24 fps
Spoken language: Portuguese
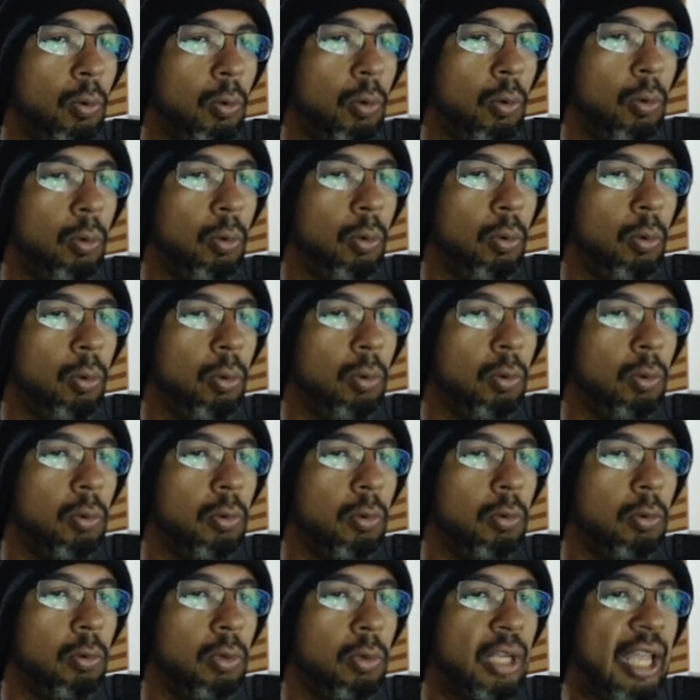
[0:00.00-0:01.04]

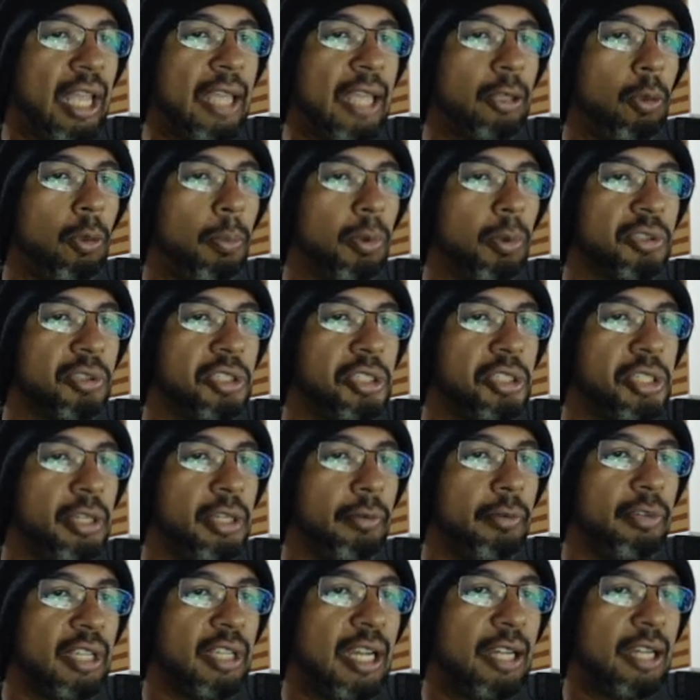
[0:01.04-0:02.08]
o, o candle
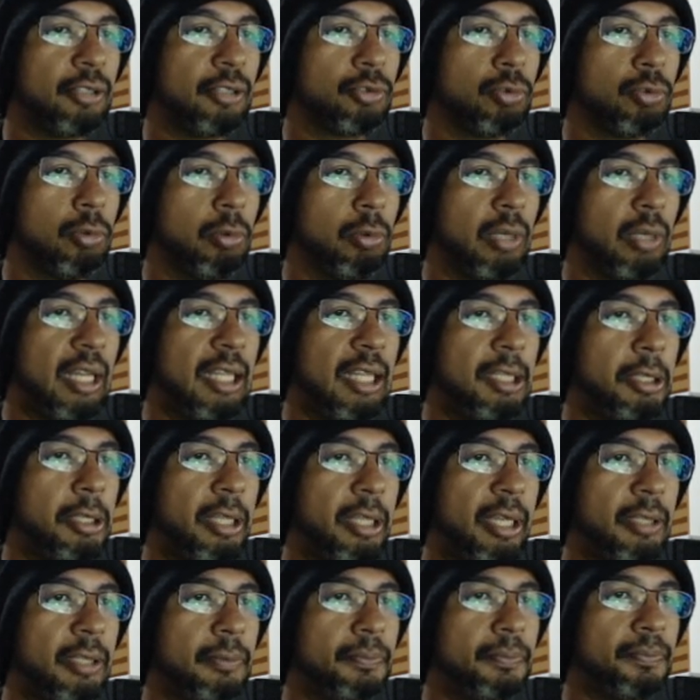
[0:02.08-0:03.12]
positivo em azul ele
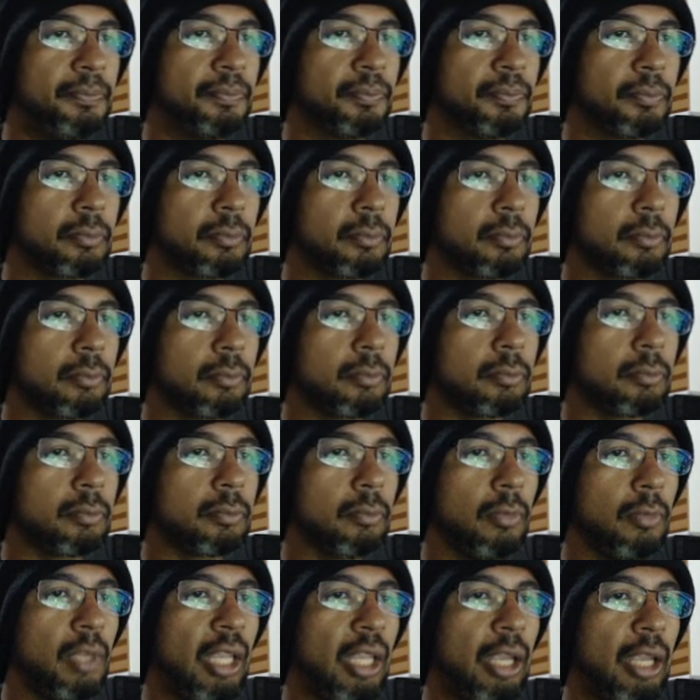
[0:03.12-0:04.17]
tem
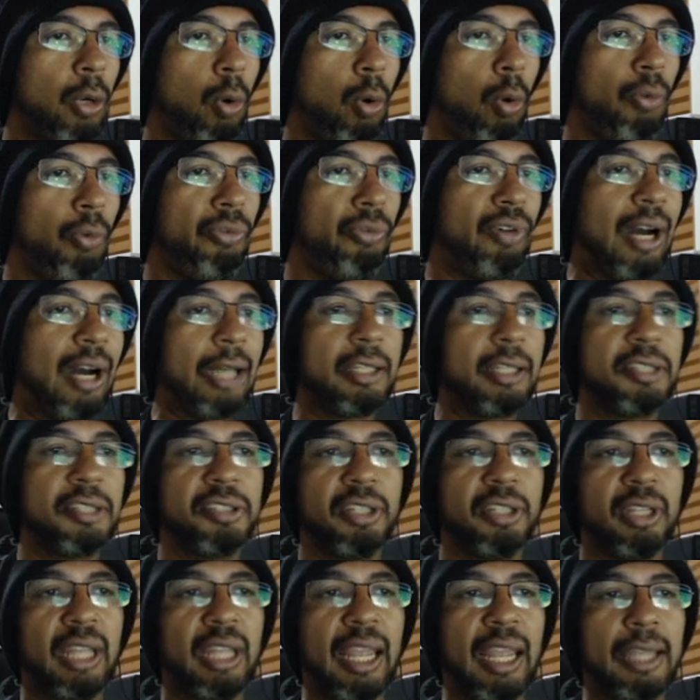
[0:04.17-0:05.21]
engolfado
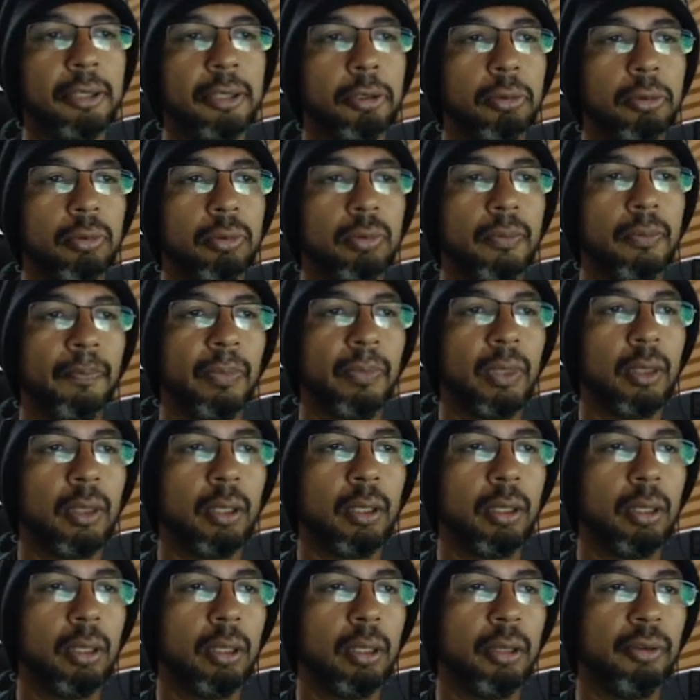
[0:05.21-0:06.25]
esse candle
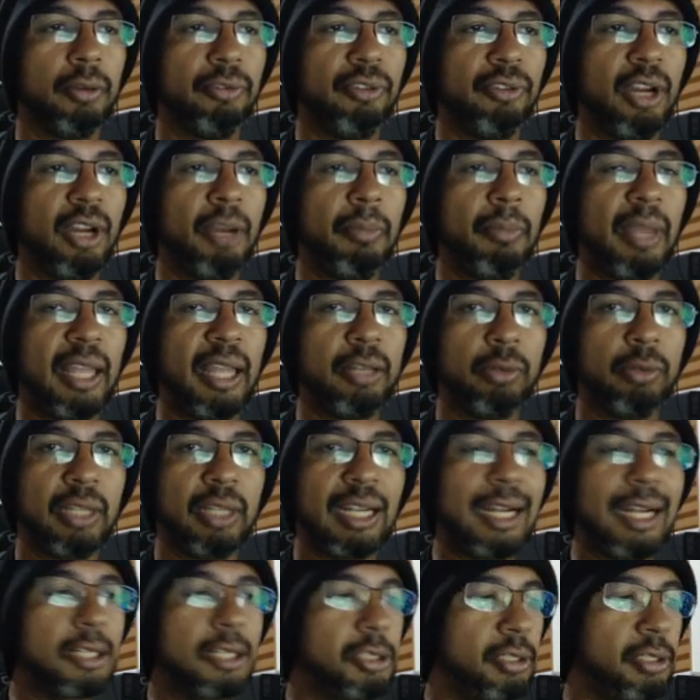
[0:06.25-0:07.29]
vermelho
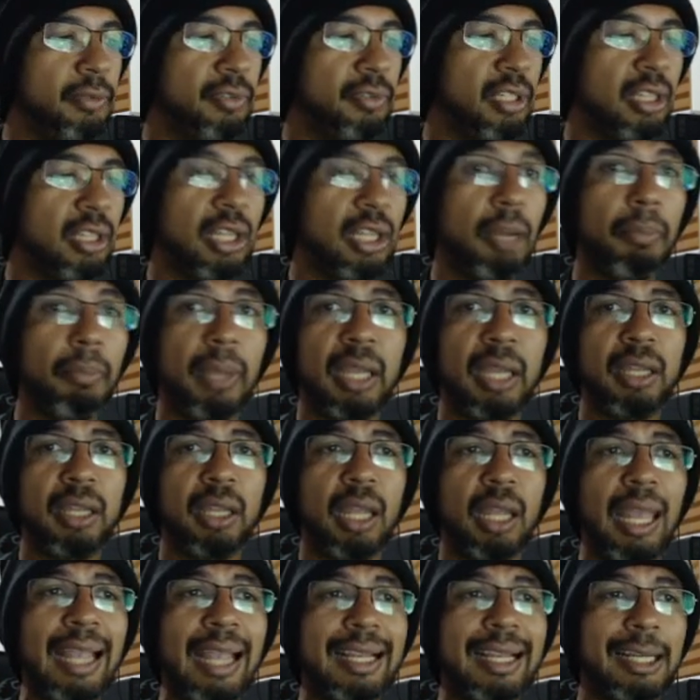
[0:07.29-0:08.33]
negativo, que
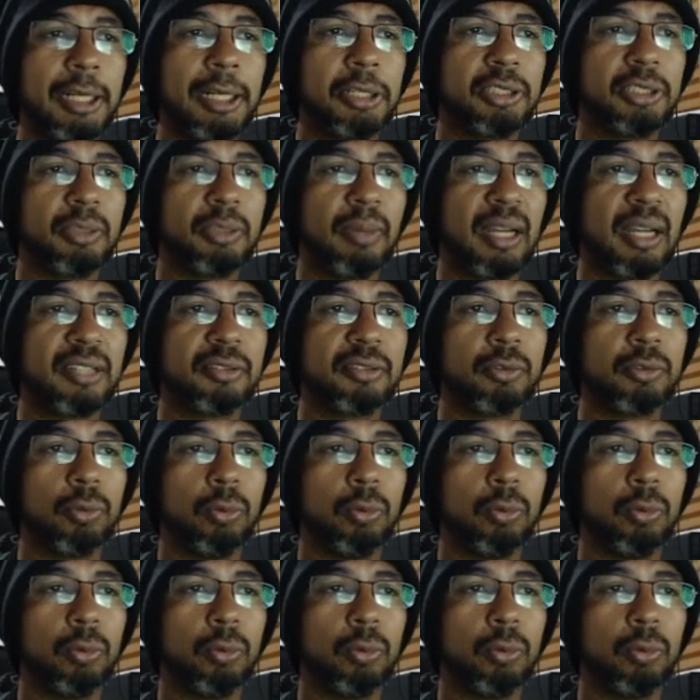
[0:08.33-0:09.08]
também é grande, mas